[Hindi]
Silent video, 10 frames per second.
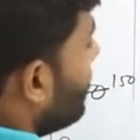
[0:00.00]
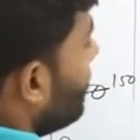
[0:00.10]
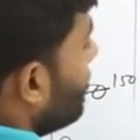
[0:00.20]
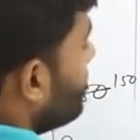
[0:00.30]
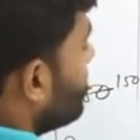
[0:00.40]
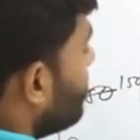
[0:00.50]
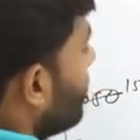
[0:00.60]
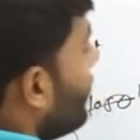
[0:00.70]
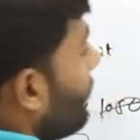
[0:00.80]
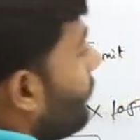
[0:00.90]
निकलेगा दोस्तों
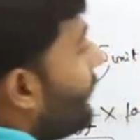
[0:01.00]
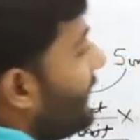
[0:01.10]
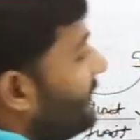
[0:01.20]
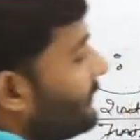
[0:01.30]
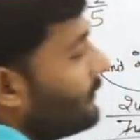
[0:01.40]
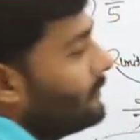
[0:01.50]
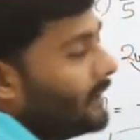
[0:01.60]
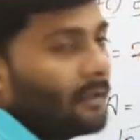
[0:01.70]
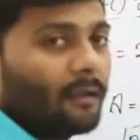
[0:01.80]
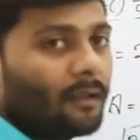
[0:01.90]
बाईस सौ रुपया
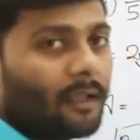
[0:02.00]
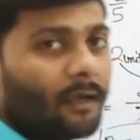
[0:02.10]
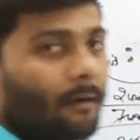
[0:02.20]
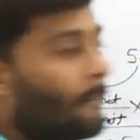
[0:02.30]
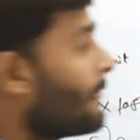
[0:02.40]
निकल जाएगा